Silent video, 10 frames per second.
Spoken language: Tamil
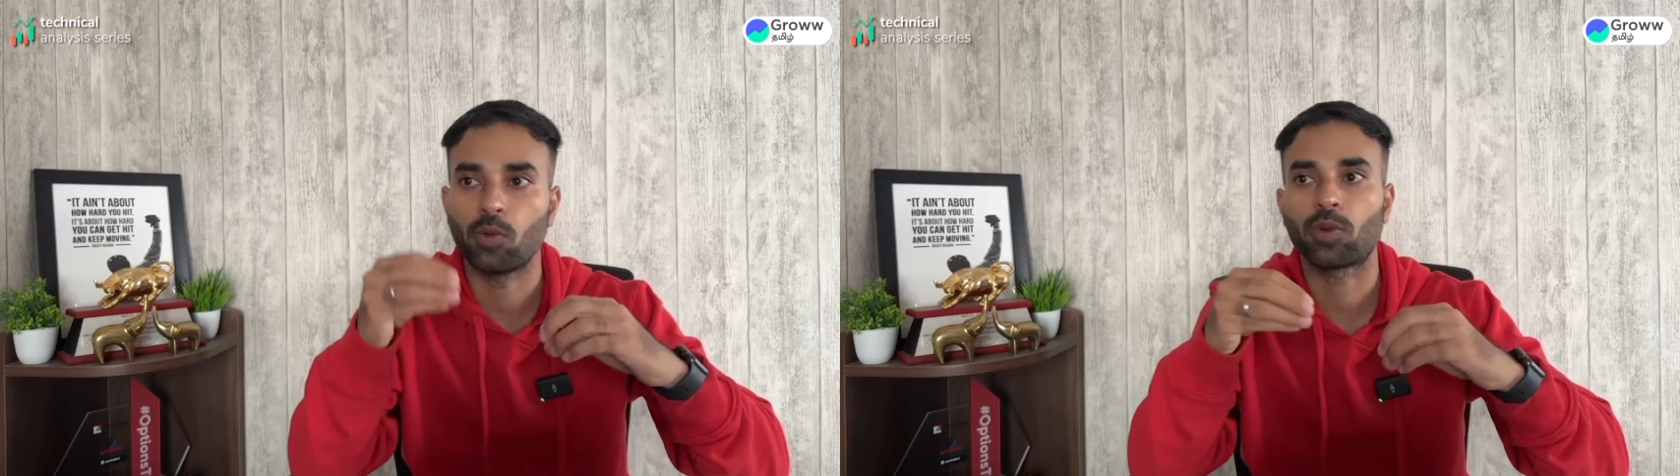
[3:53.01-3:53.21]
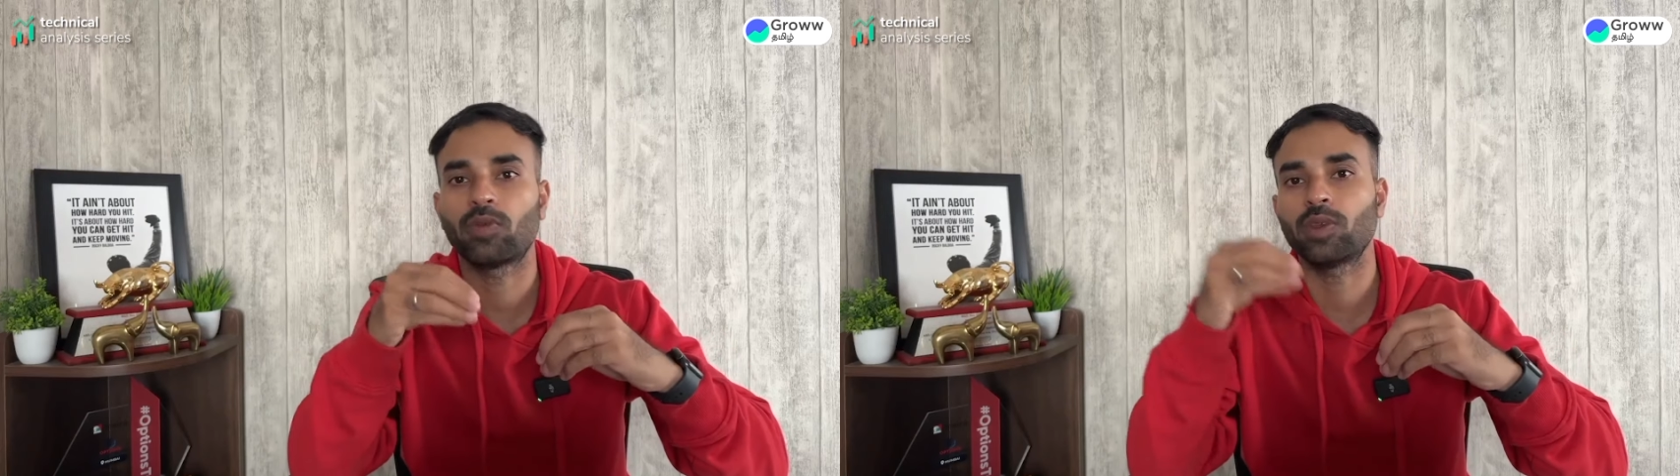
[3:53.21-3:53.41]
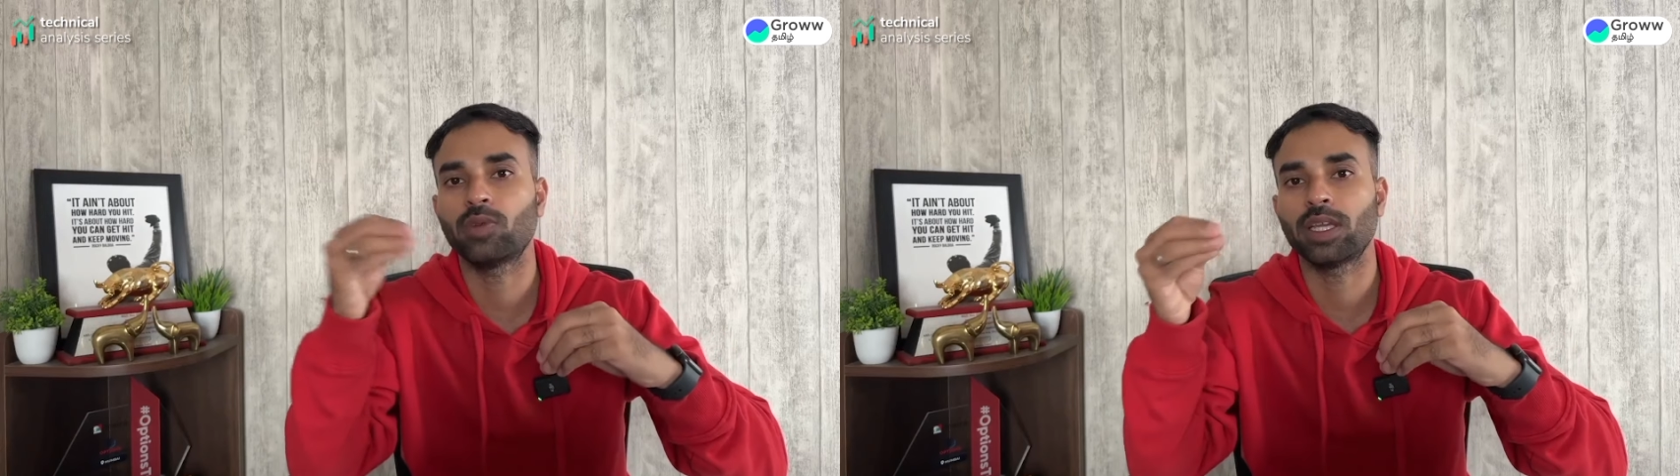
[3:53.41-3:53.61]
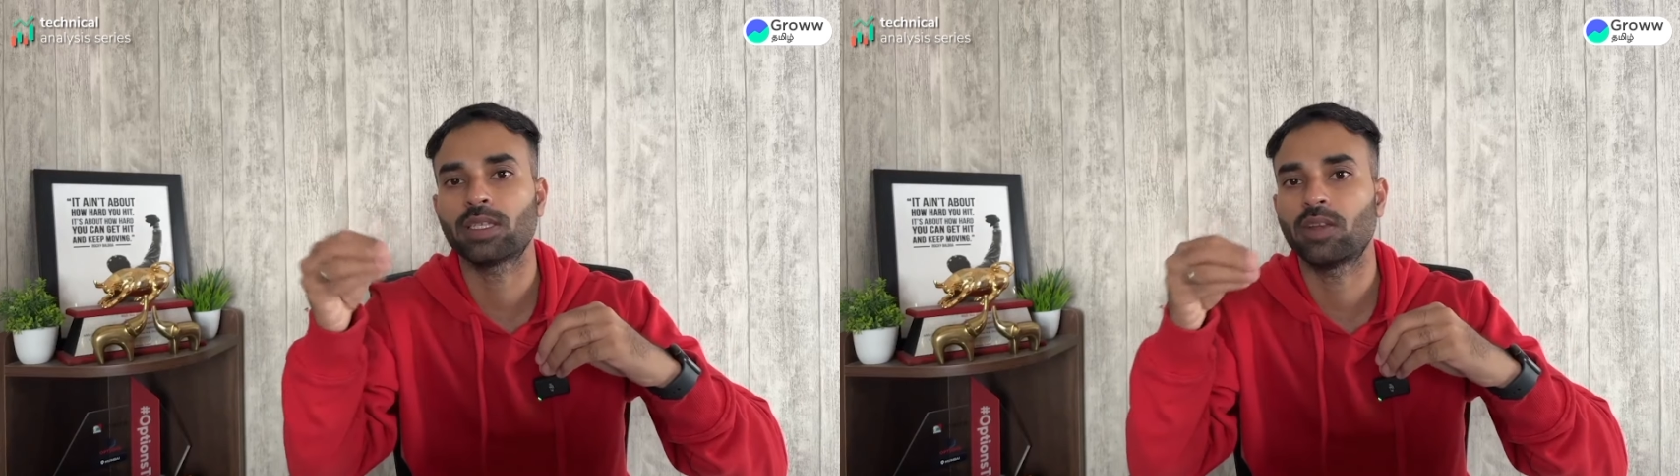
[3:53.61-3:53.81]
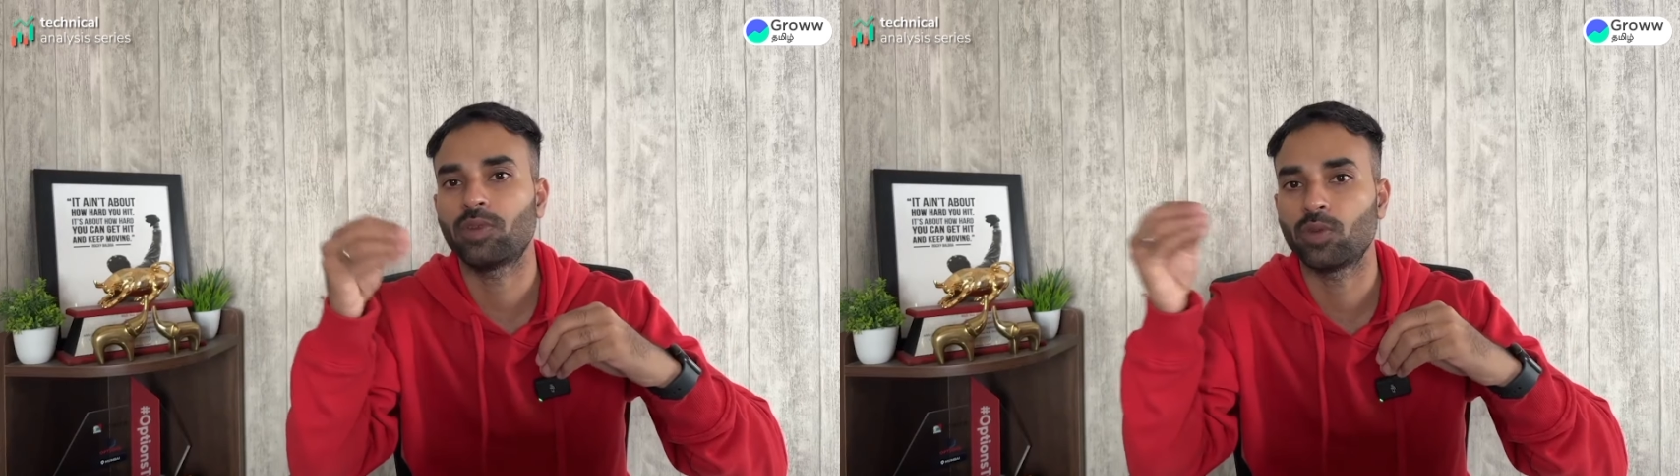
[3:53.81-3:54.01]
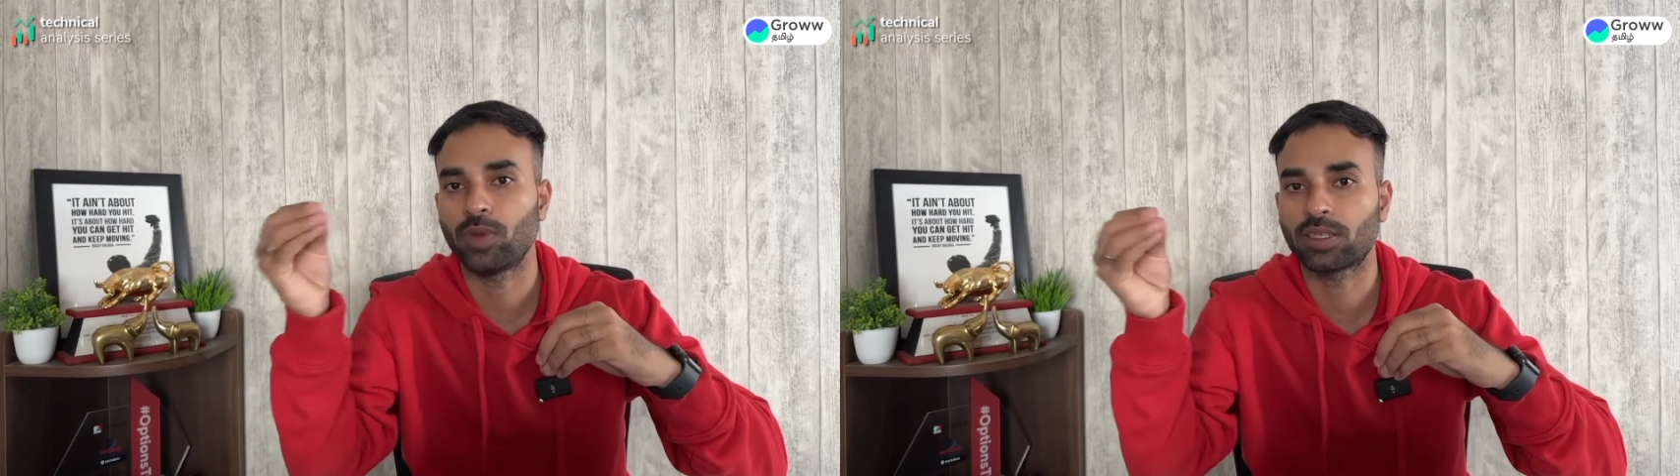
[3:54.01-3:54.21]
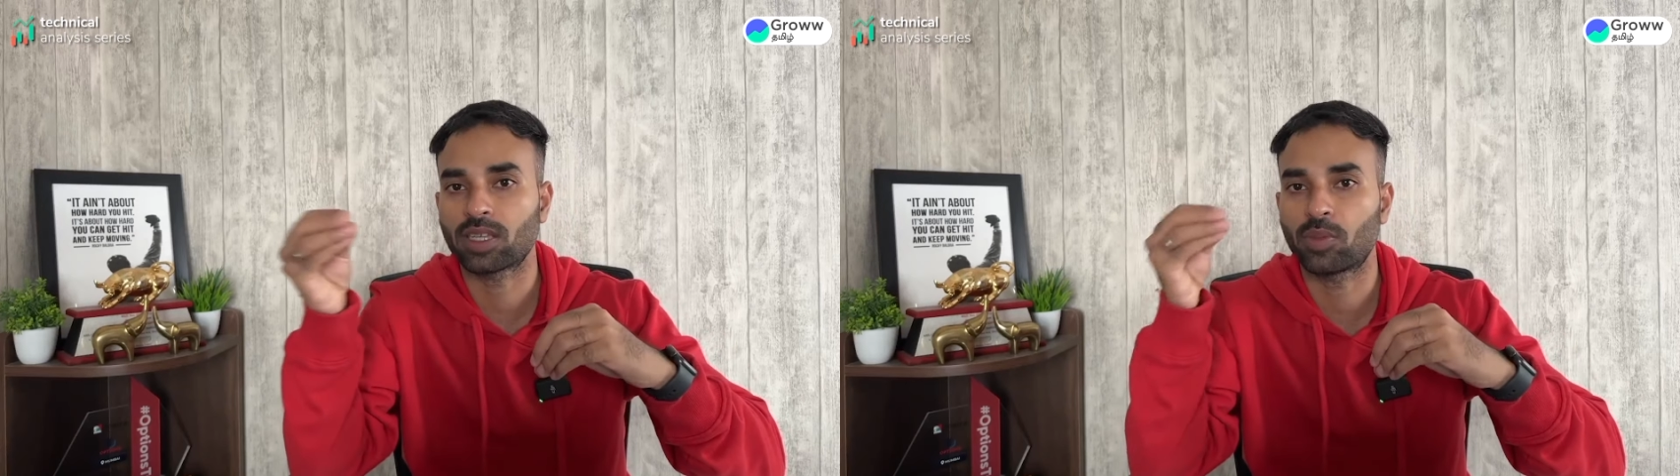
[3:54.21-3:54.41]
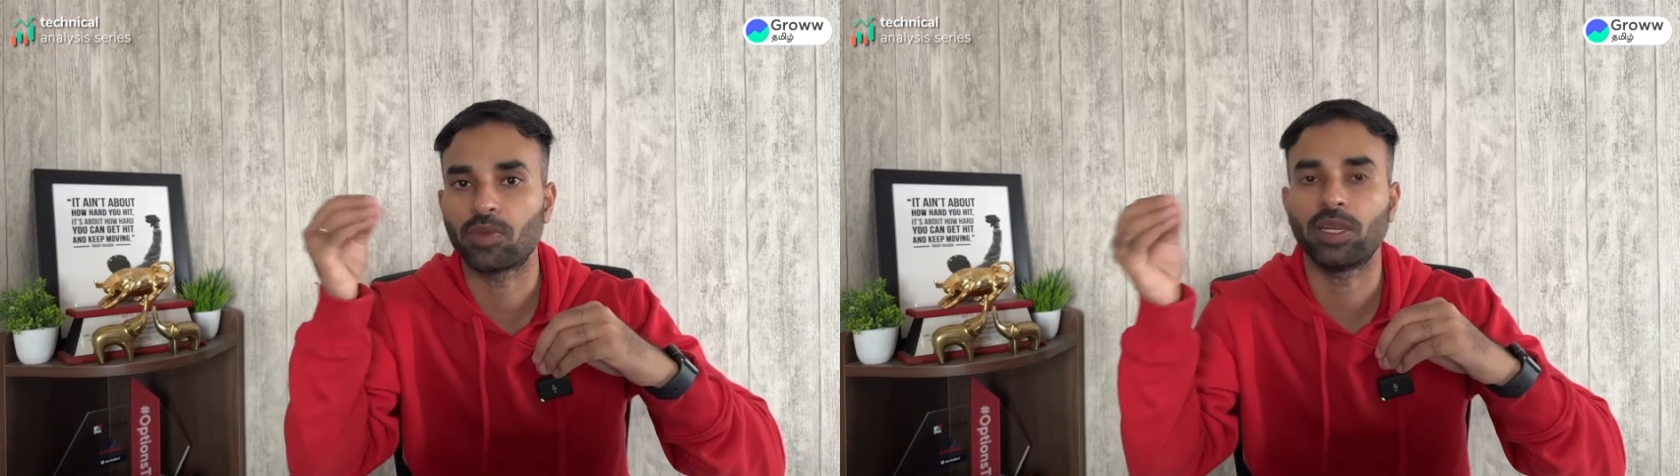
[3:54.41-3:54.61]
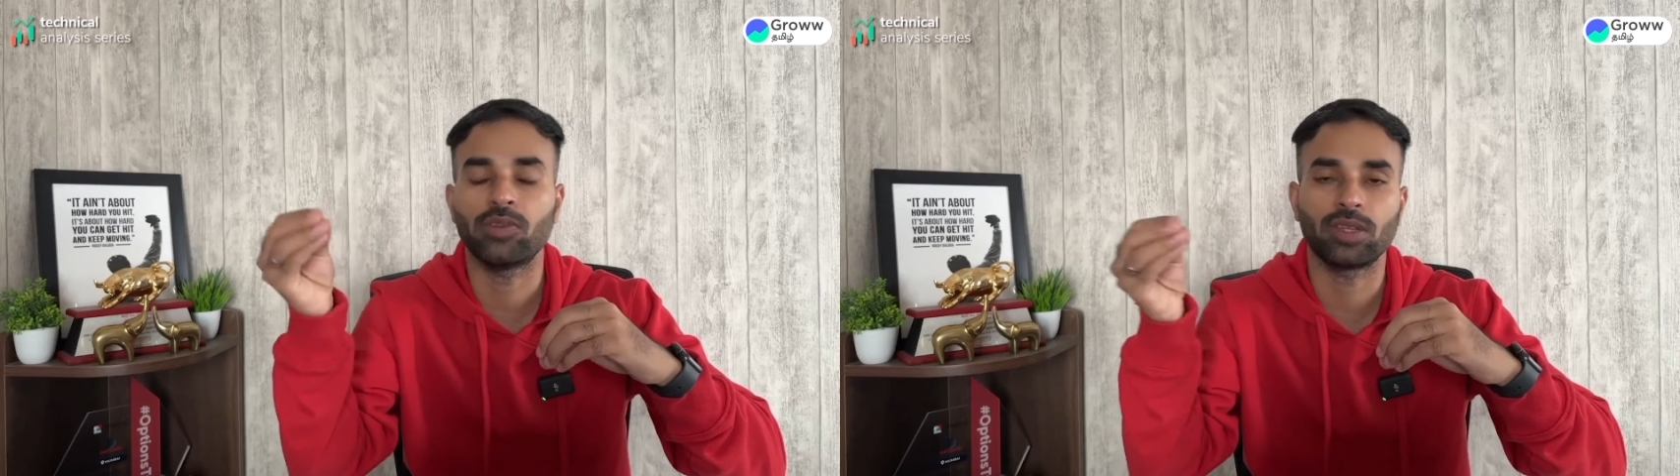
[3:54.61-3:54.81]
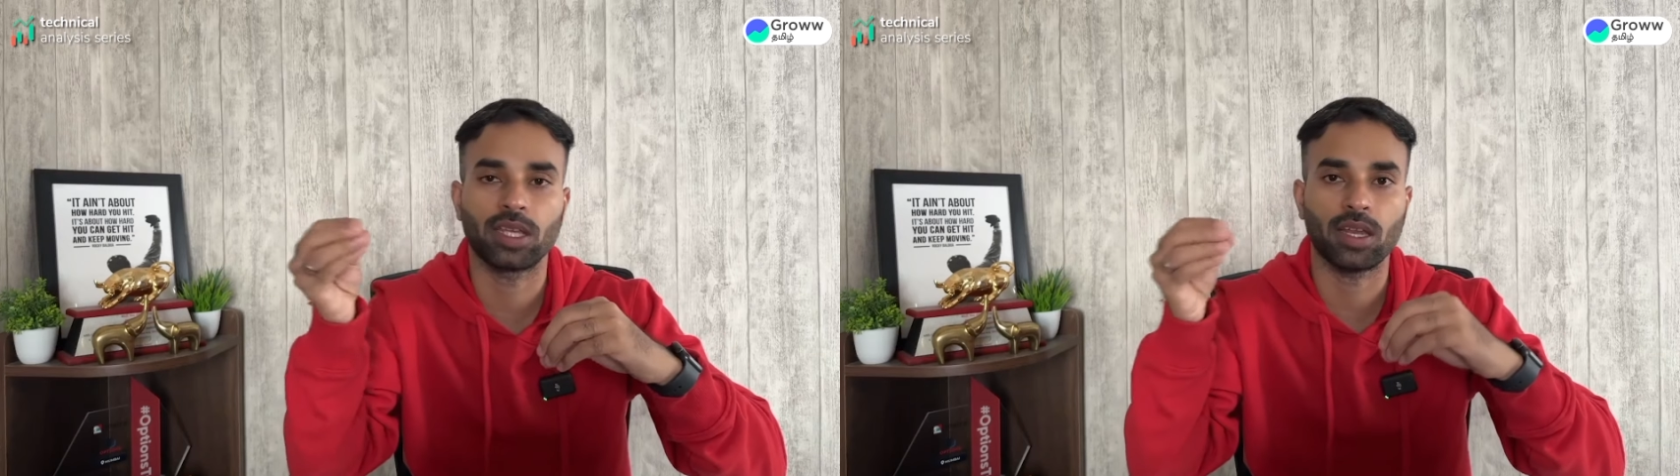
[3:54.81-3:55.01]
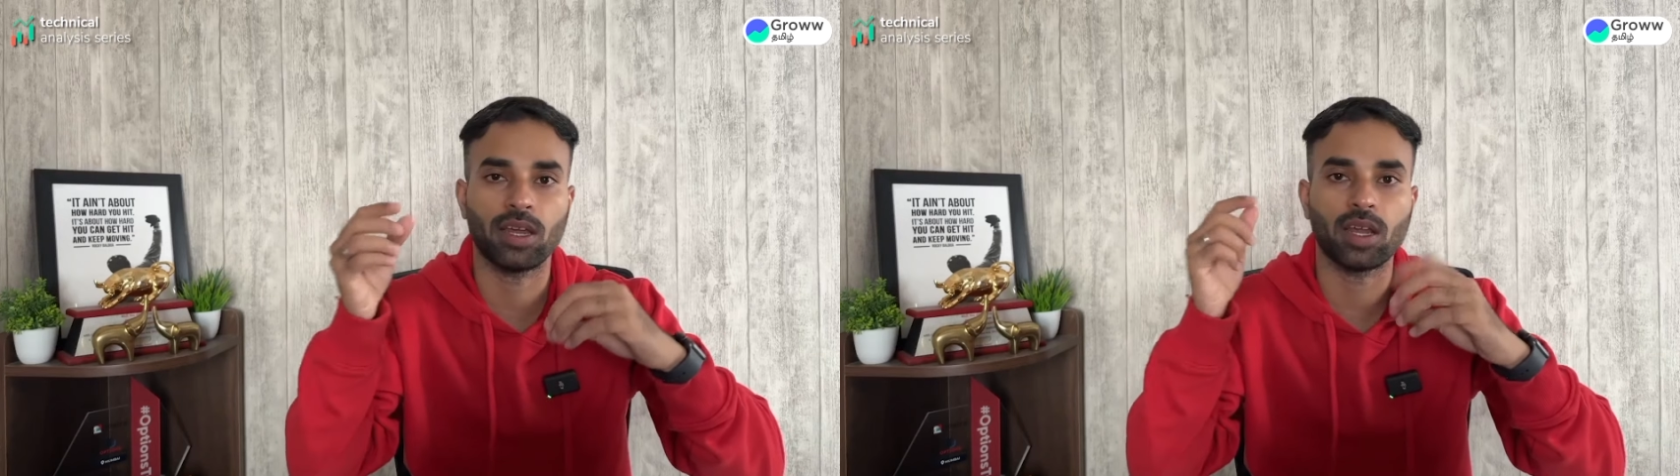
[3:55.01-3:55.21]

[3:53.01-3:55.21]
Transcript: ஒரு ஃபியூ டேஸ் இல்லை ஃபியூ வீக்ஸ்க்கு அப்புறம் வெளியே வந்தீங்கன்னா